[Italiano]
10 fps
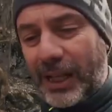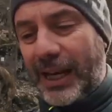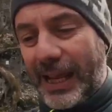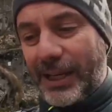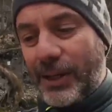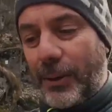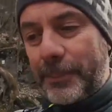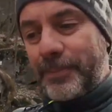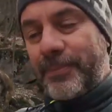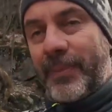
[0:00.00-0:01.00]
in legno
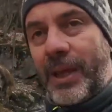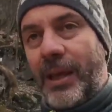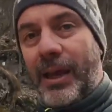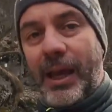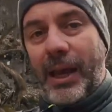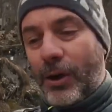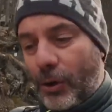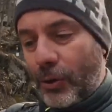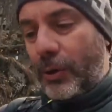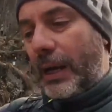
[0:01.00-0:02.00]

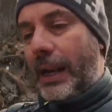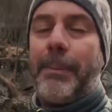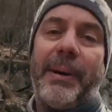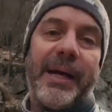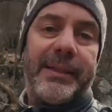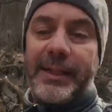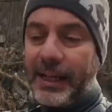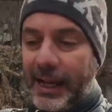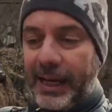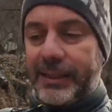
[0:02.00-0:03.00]
con la parte dei
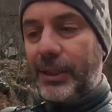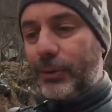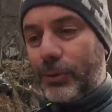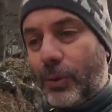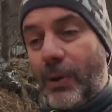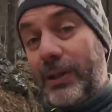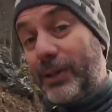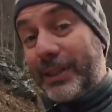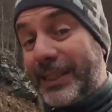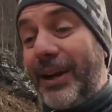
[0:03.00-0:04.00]
letti, tutto quanto.
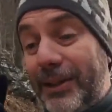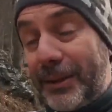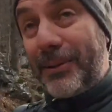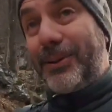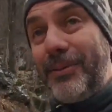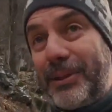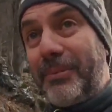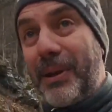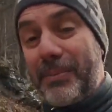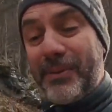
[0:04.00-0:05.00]
E stanotte abbiamo dormito
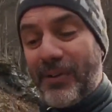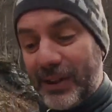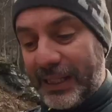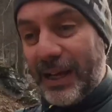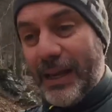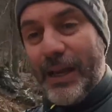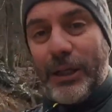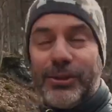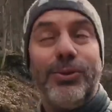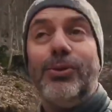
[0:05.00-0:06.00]
per la prima volta
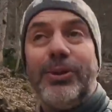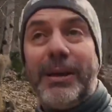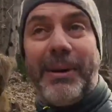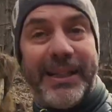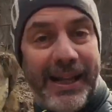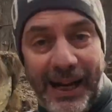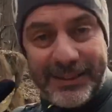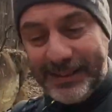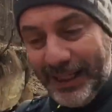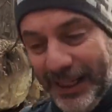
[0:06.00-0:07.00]
su uno dei
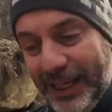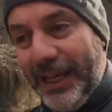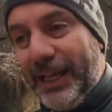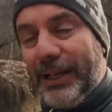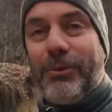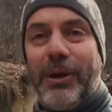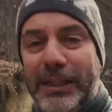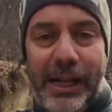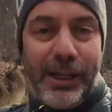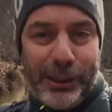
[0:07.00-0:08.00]
materassi di quelli
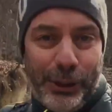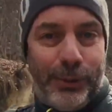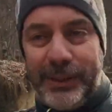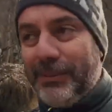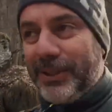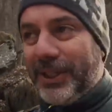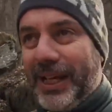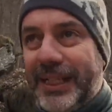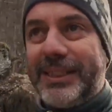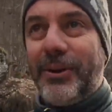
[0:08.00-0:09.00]
delle, di ultima
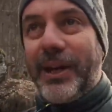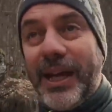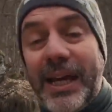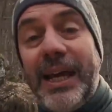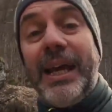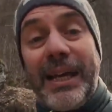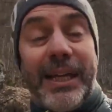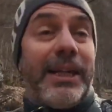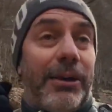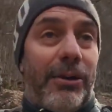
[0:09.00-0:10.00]
generazione che
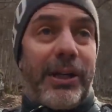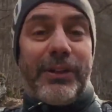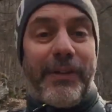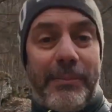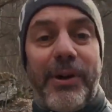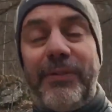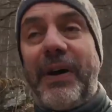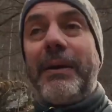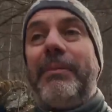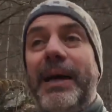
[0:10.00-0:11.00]
dicono che dovrebbero
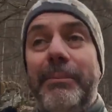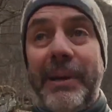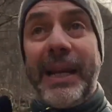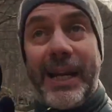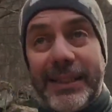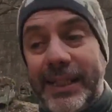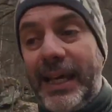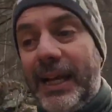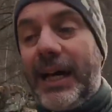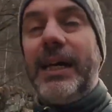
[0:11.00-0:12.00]
fare bene alla
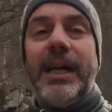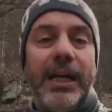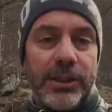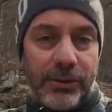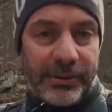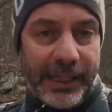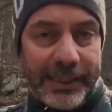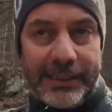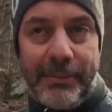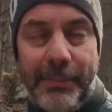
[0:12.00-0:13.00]
schiena. Scusate
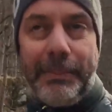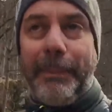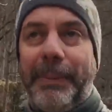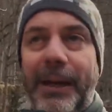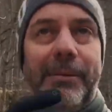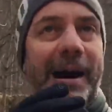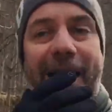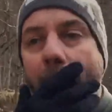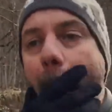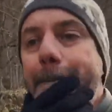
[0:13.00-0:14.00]
se mi impappino, ma
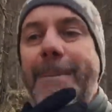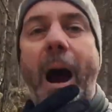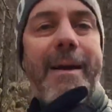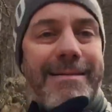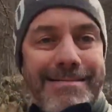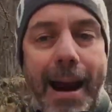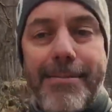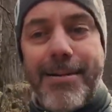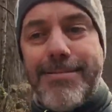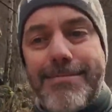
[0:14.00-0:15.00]
ogni
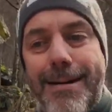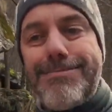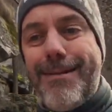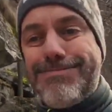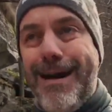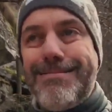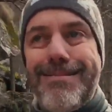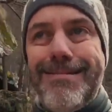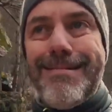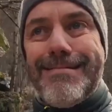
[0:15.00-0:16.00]
tanto fa proprio
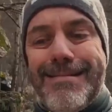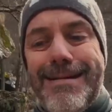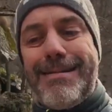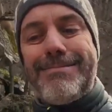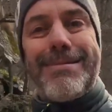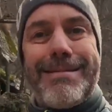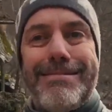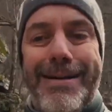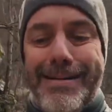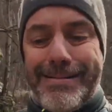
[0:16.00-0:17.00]
freddo e la bocca
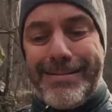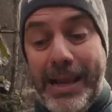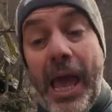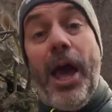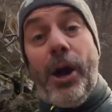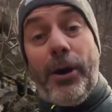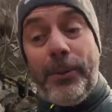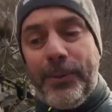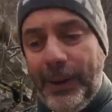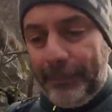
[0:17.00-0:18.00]
rimane così.
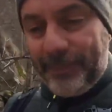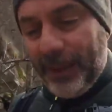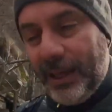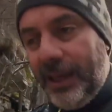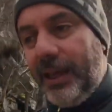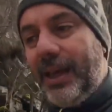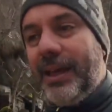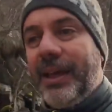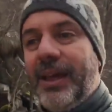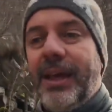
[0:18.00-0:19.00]
Comunque
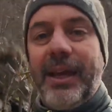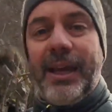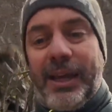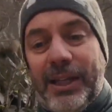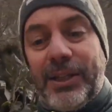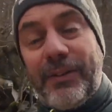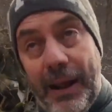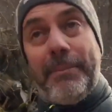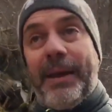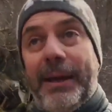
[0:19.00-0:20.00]

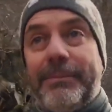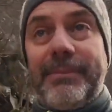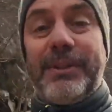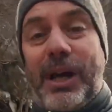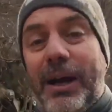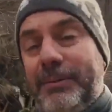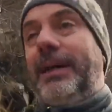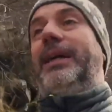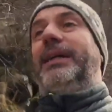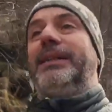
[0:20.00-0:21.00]
dovrebbe
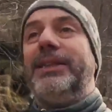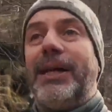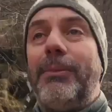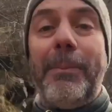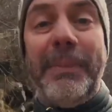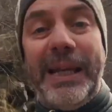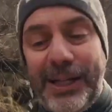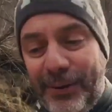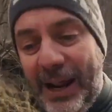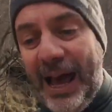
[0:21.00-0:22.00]
diciamo
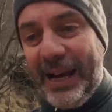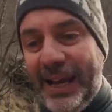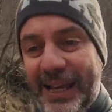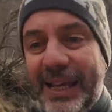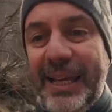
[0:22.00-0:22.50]
migliorare